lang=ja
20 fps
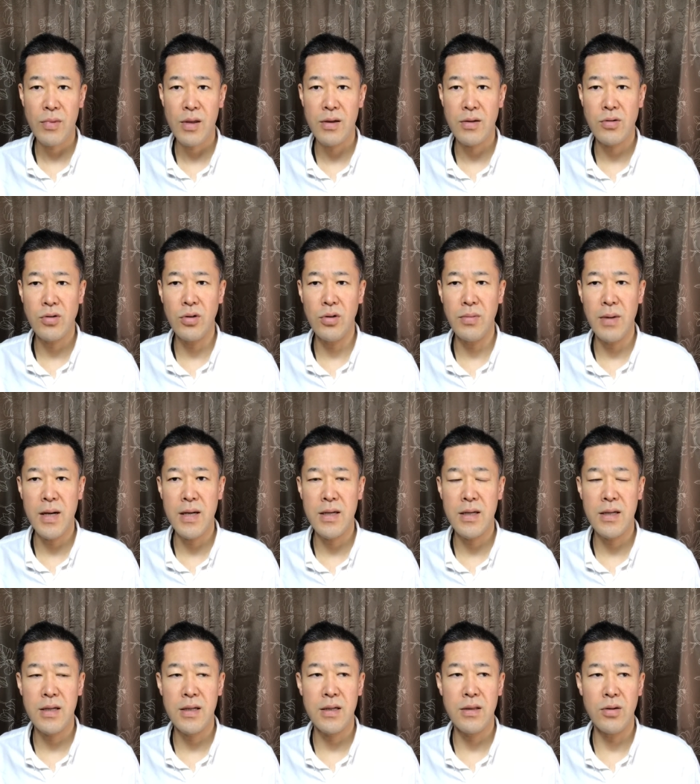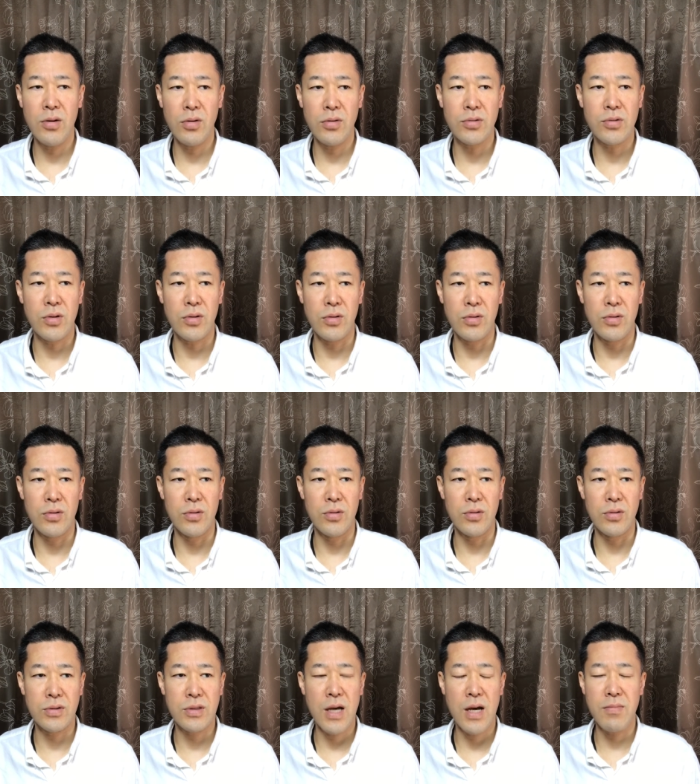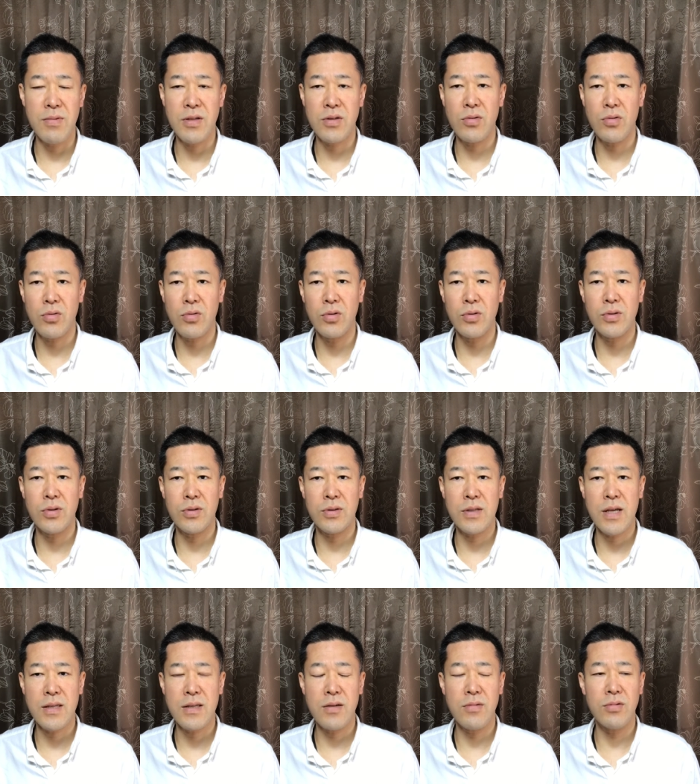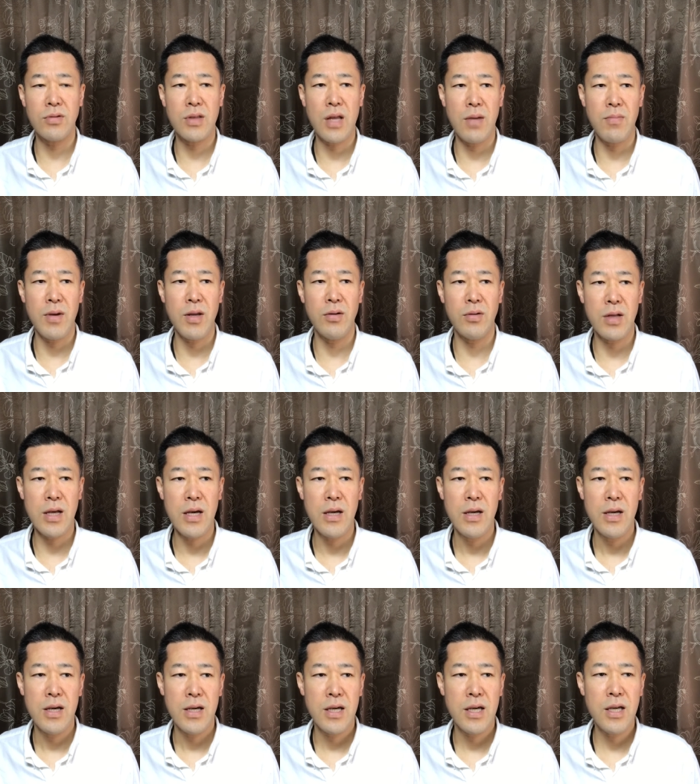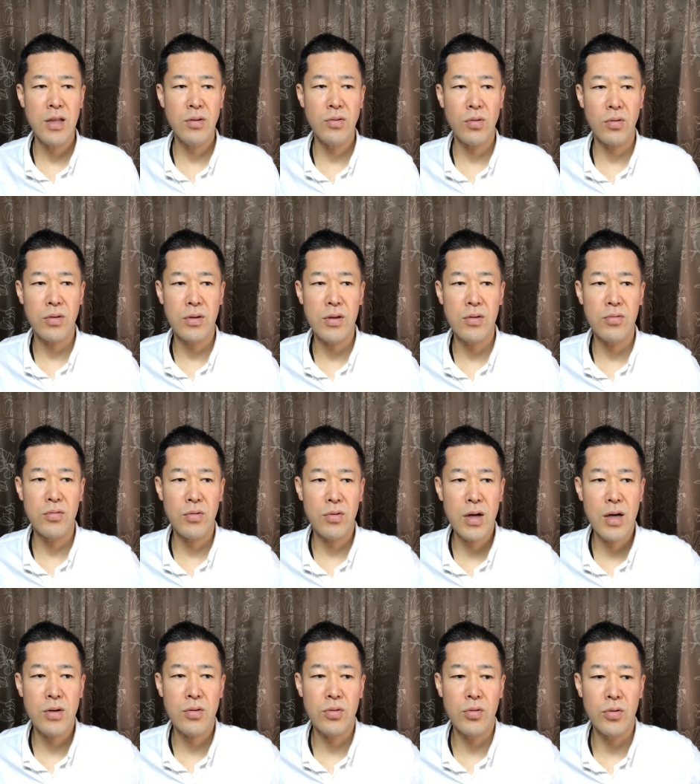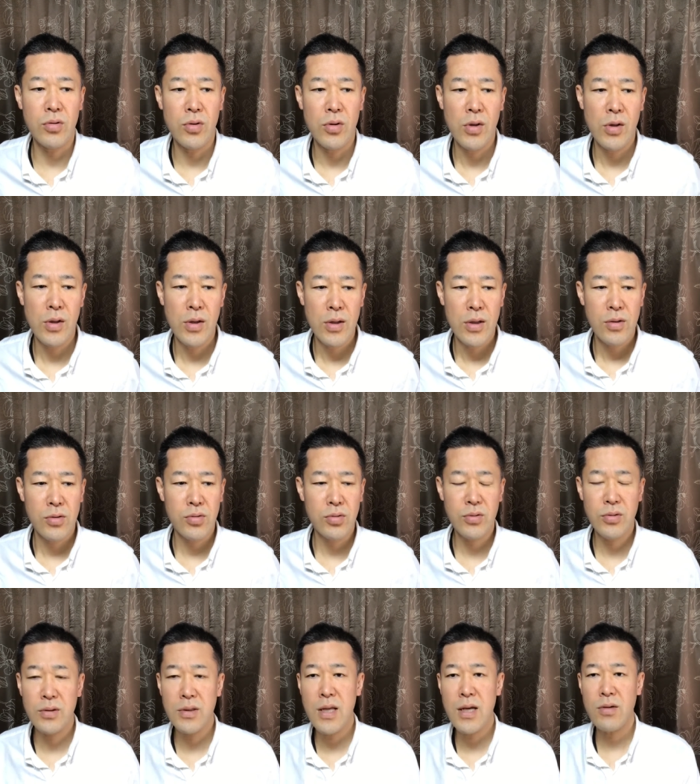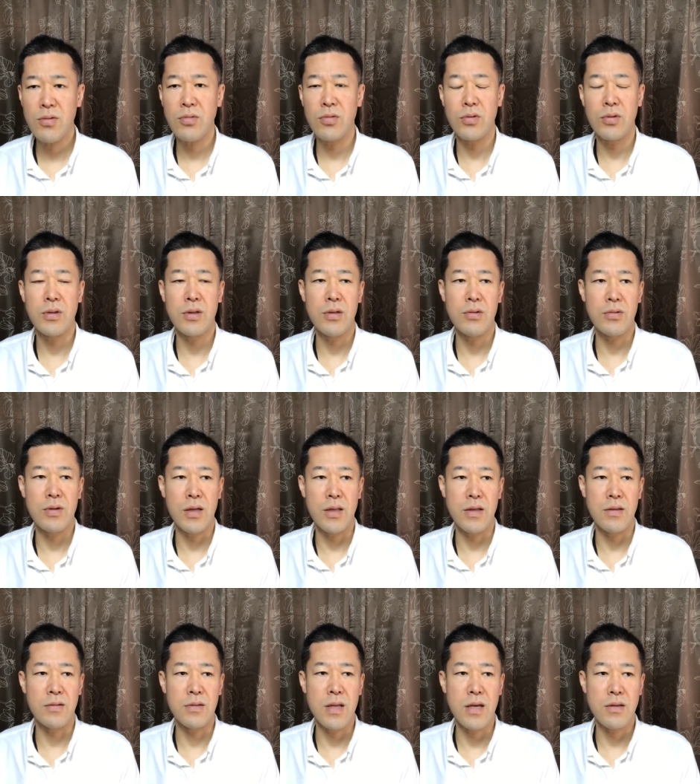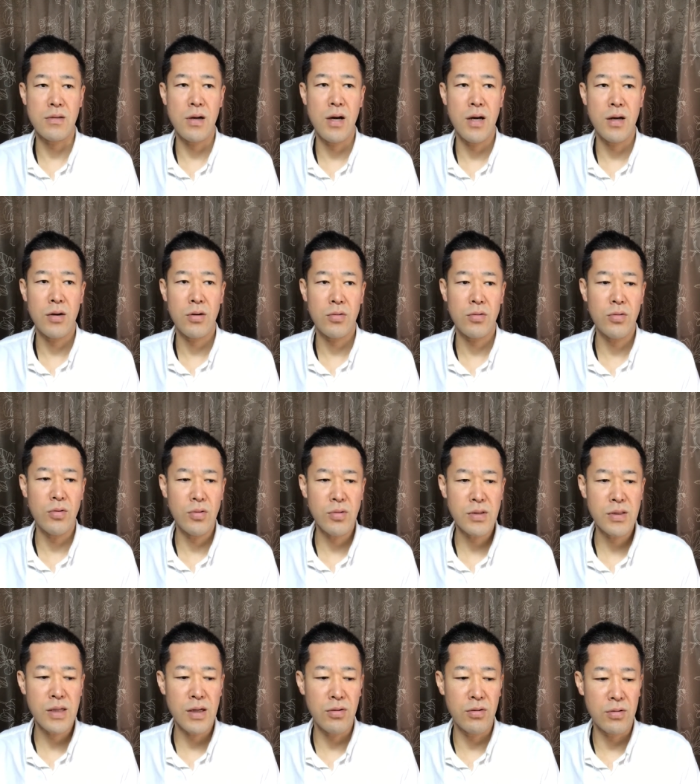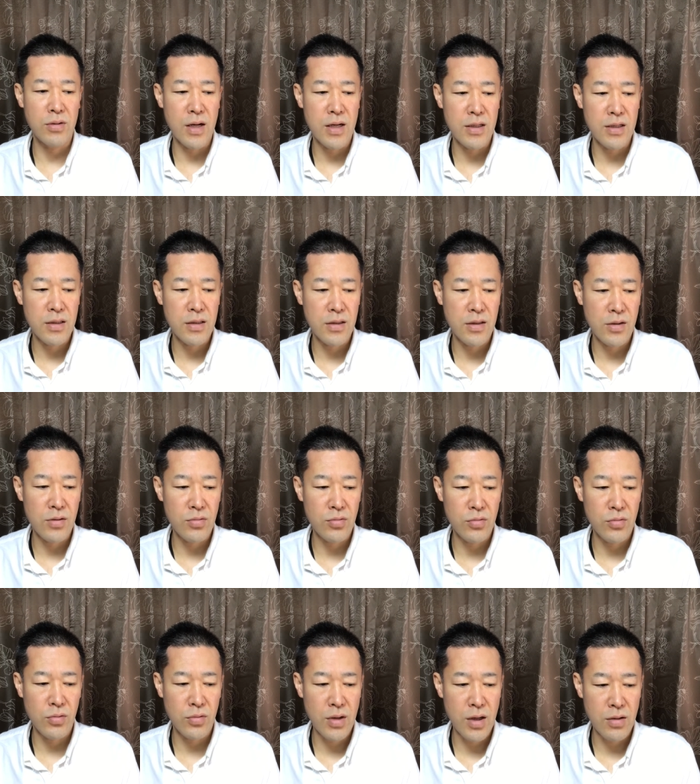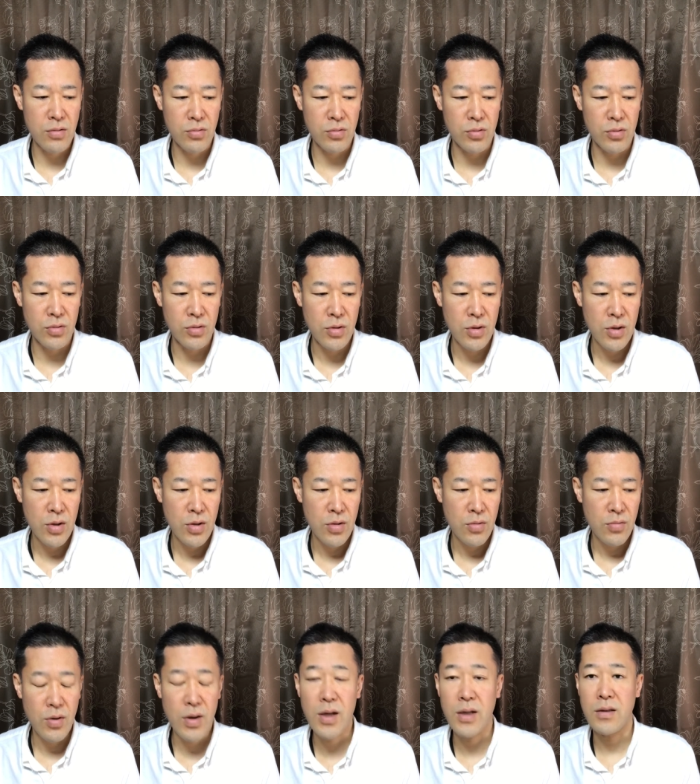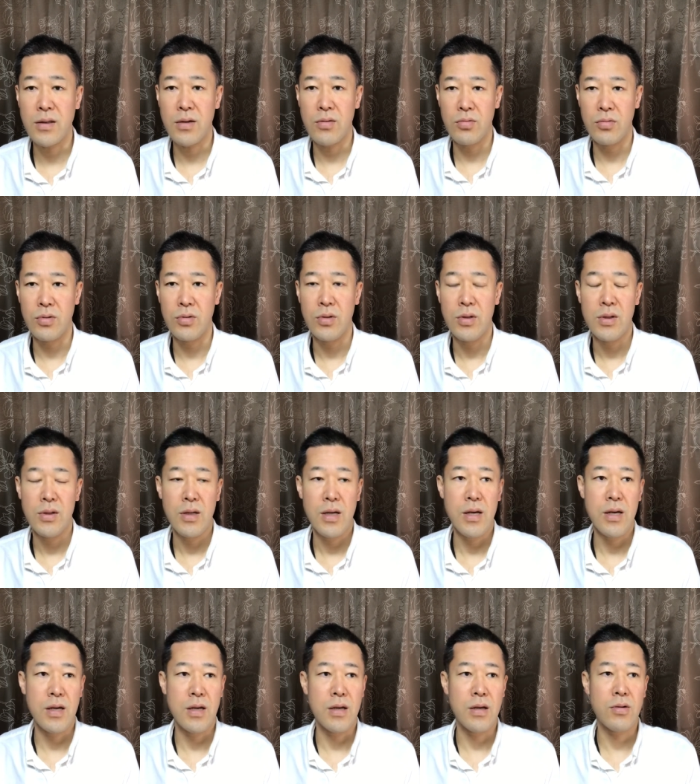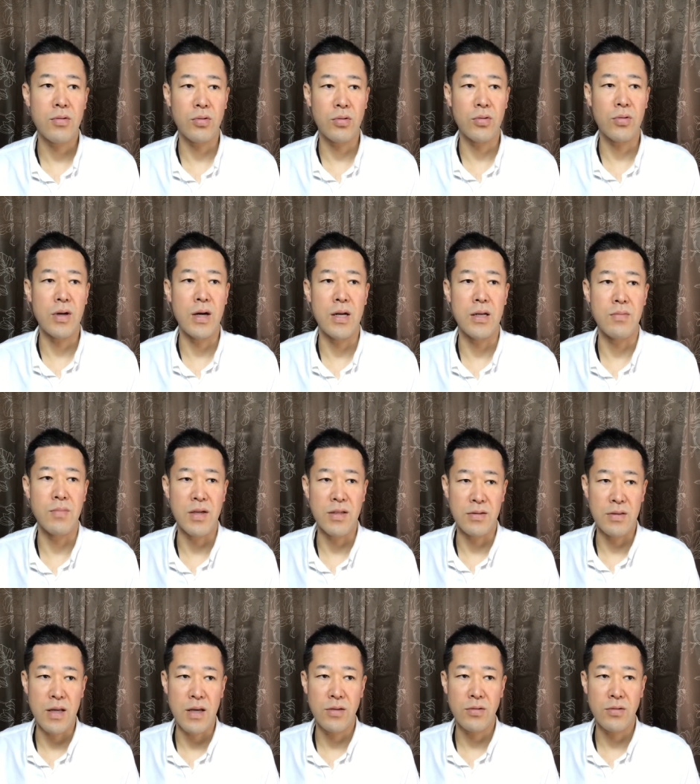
商売のそのサービスを向上させるためのねヒントっていうのがこう降ってくるっていうかですね、あこうした方がいいっていうのがこう分かってくる、えー、ことがありますね。